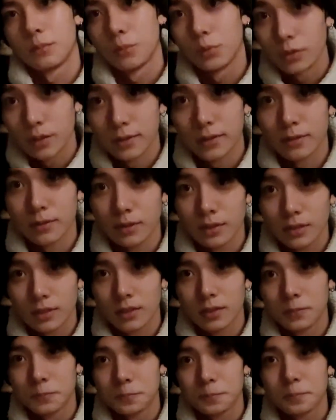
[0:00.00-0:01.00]
보낼 것
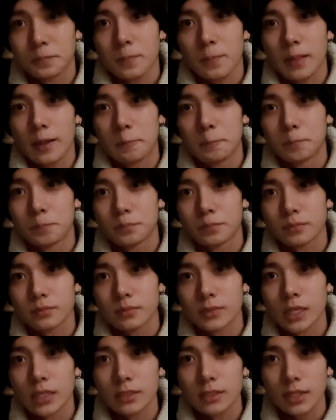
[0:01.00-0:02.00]
같다.
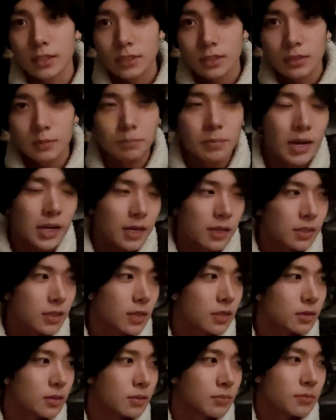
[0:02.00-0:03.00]
사실은
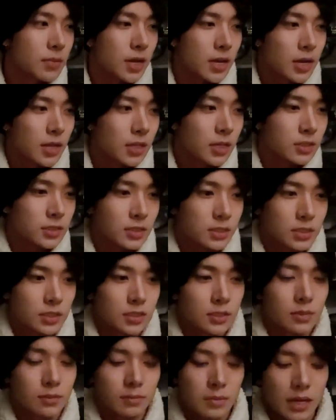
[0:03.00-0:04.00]
말하나
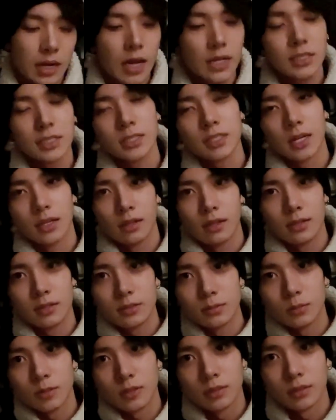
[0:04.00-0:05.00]
말하지 말하진
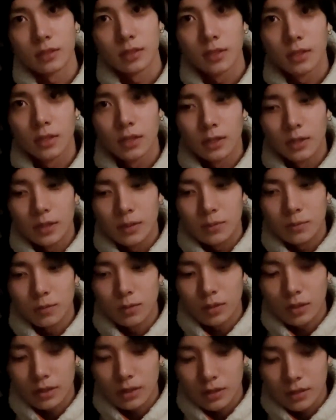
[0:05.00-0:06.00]
않았지만
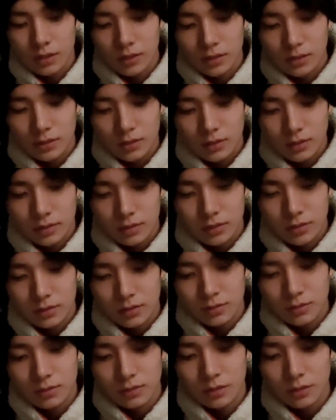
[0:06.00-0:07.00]
뭔가
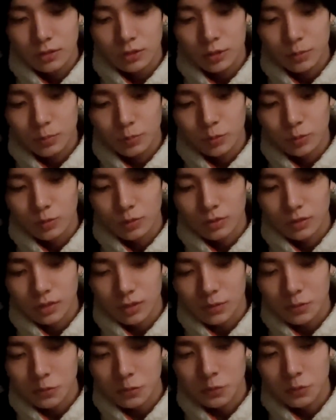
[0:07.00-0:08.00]
연습도
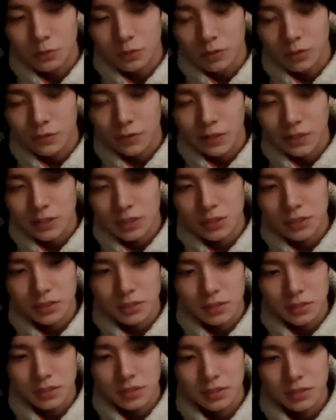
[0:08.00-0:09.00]
있고 여러
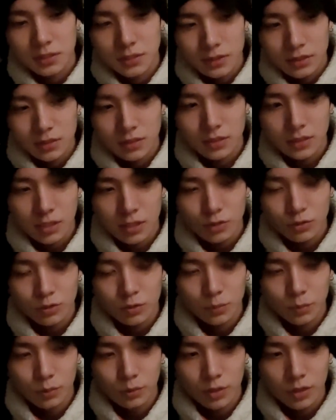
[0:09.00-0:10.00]
가지
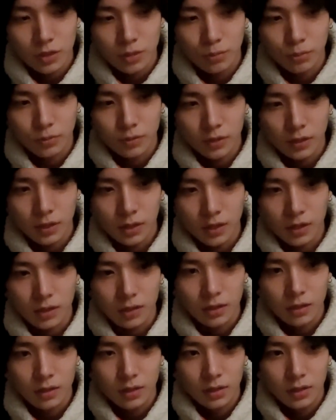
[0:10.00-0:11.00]
스케줄을 보내다
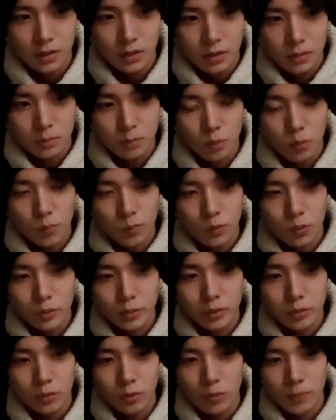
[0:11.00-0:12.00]
보니까 몸도
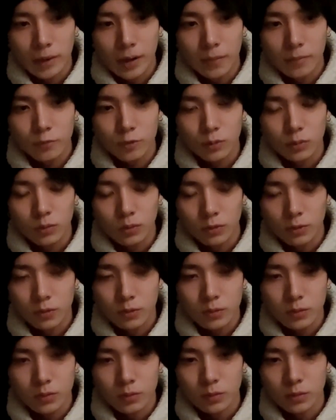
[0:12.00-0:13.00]
그렇고 마음도
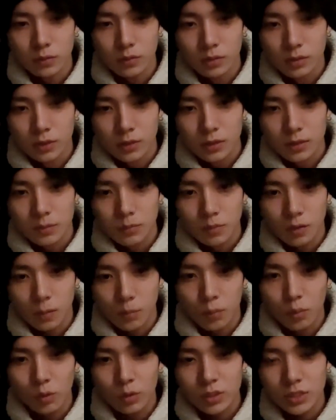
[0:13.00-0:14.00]
그렇고
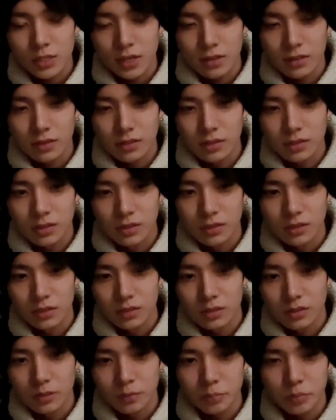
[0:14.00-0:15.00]
뭔가 보이지
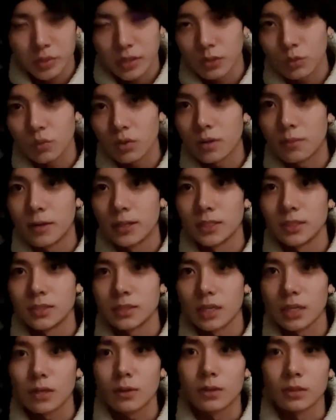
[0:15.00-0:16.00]
않는 피로가 많이
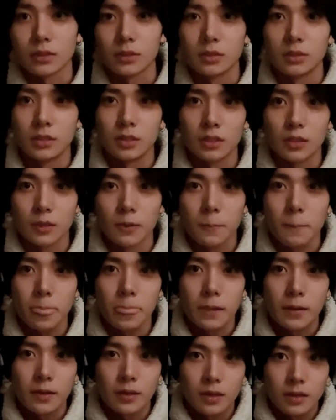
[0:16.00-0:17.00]
쌓인 것 같은데
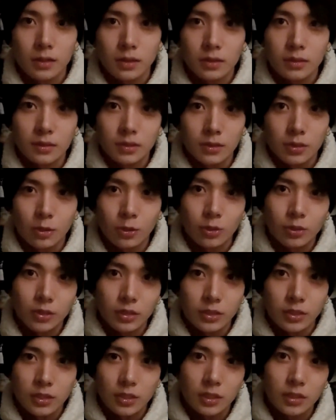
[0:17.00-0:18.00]
그거를
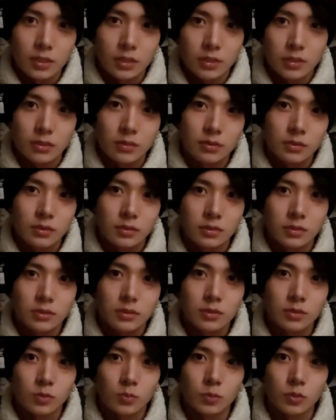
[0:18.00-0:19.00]
일단
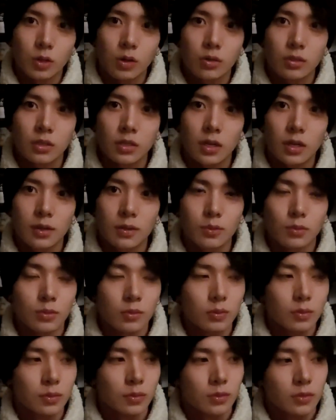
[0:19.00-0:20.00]
좀
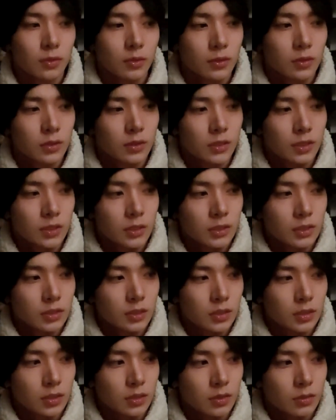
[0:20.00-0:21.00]
정리하고
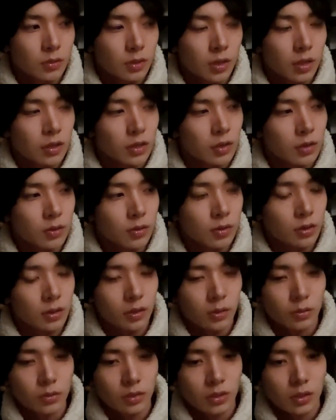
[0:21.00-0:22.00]
와야 될 것
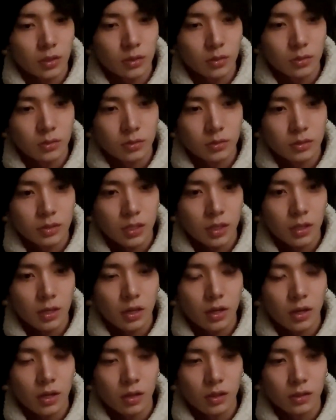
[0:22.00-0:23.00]
같다고
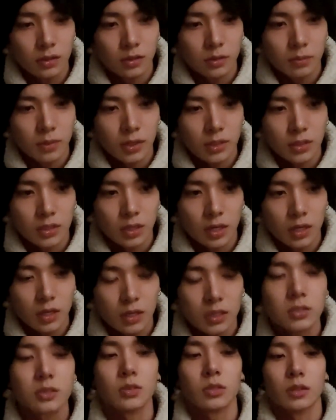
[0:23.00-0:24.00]
생각을 많이
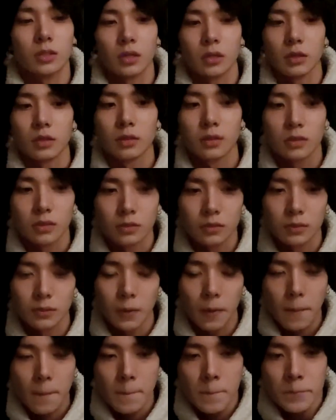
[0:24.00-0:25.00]
했었다.
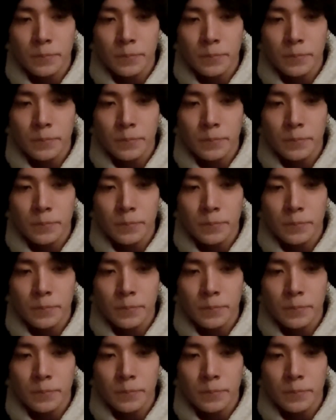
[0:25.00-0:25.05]
그래서